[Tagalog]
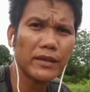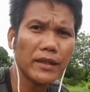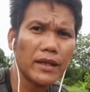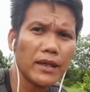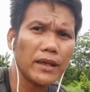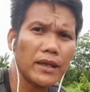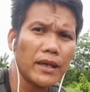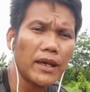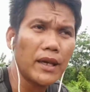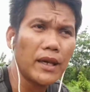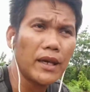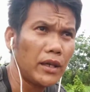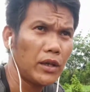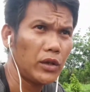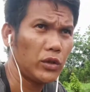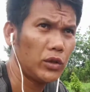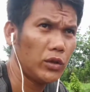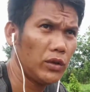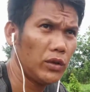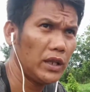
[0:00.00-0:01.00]
ito yung
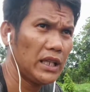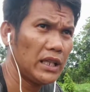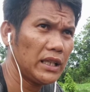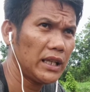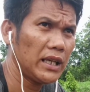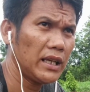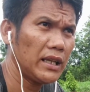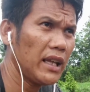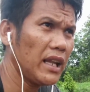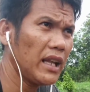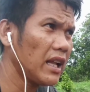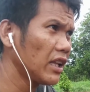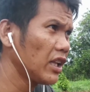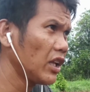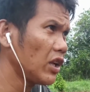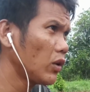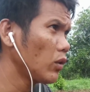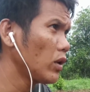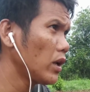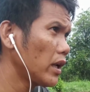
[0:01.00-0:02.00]
hinihintay natin ng ulan
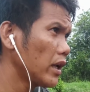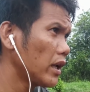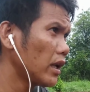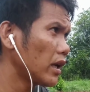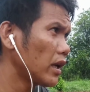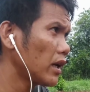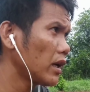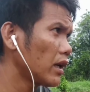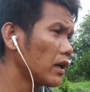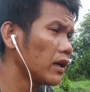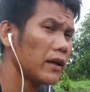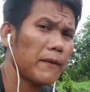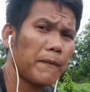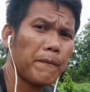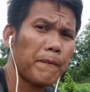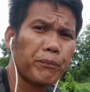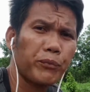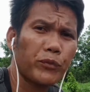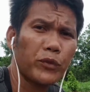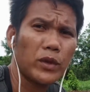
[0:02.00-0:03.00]
na
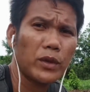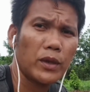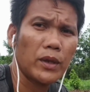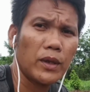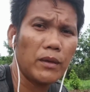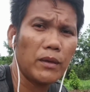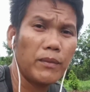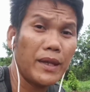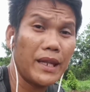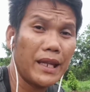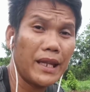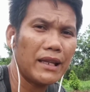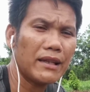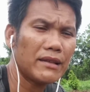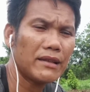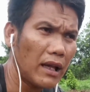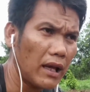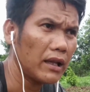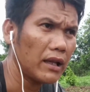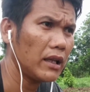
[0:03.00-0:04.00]
binigay na sa atin
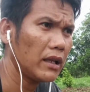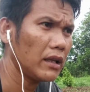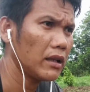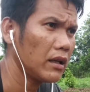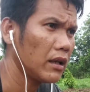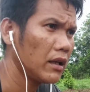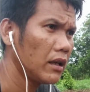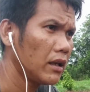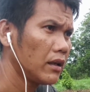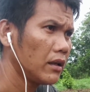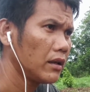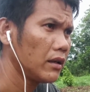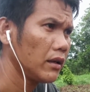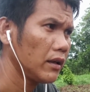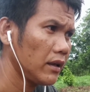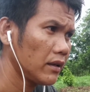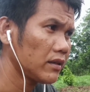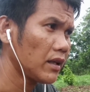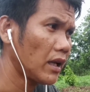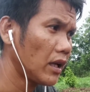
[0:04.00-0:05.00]
kaya sana
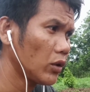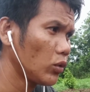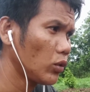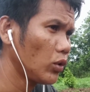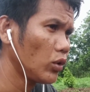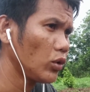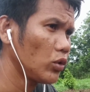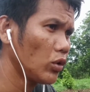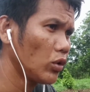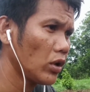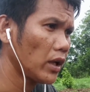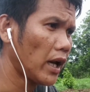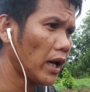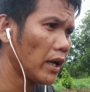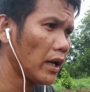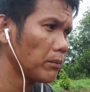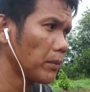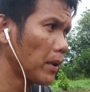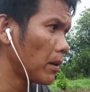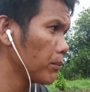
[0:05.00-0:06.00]
tuloy-tuloy kahit pa
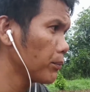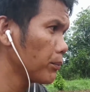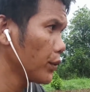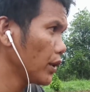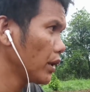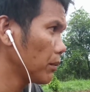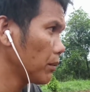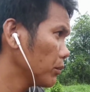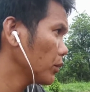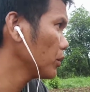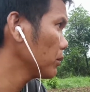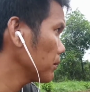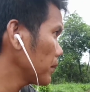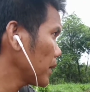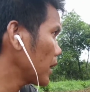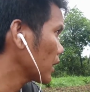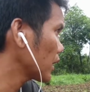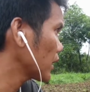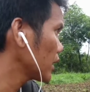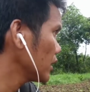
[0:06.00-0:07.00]
ambon-ambon para hindi
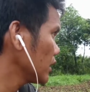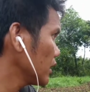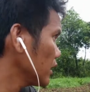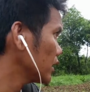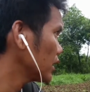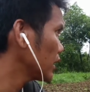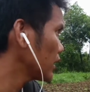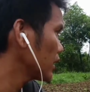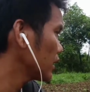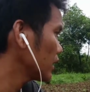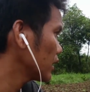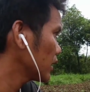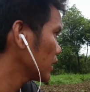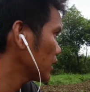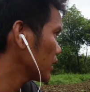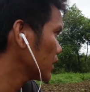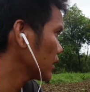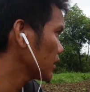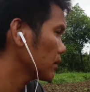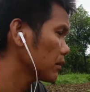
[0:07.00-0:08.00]
na
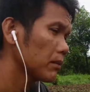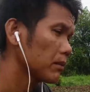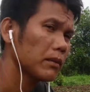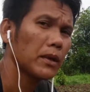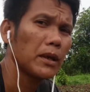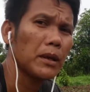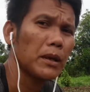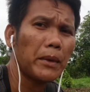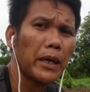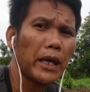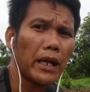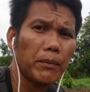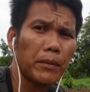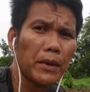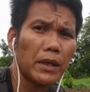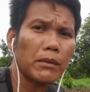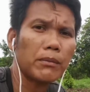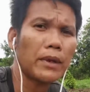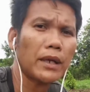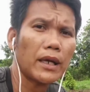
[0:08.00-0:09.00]
mahirapan ng mga
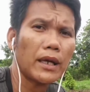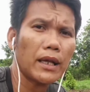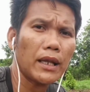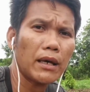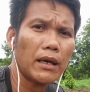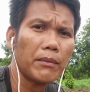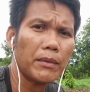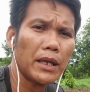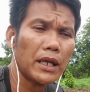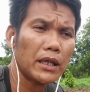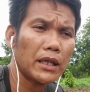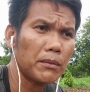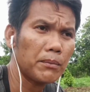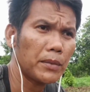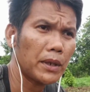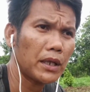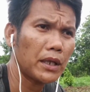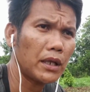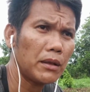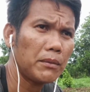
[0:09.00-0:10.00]
halaman natin panahin
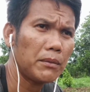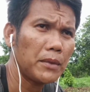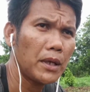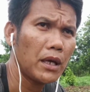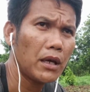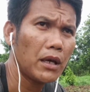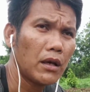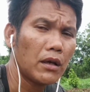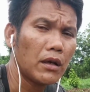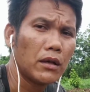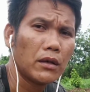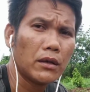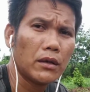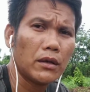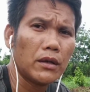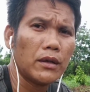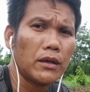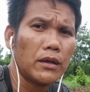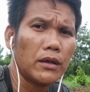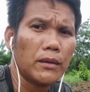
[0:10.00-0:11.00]

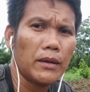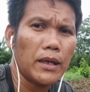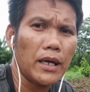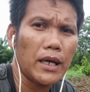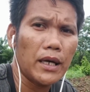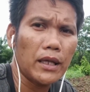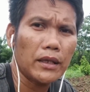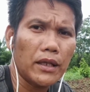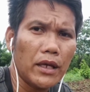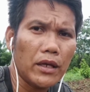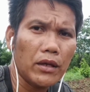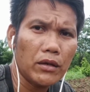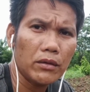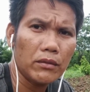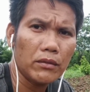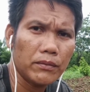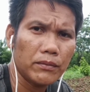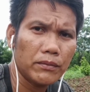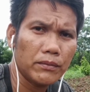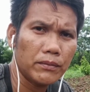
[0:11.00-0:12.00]
at ayun
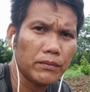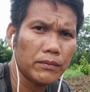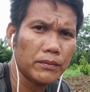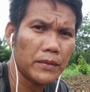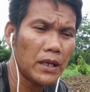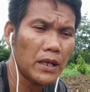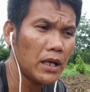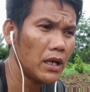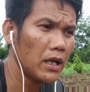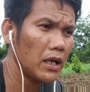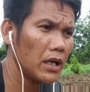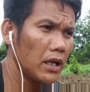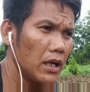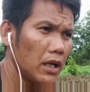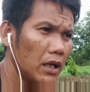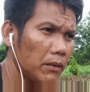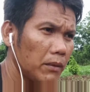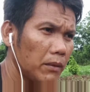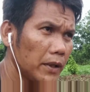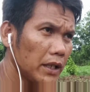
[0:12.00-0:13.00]
mga
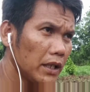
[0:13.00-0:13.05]
kapatid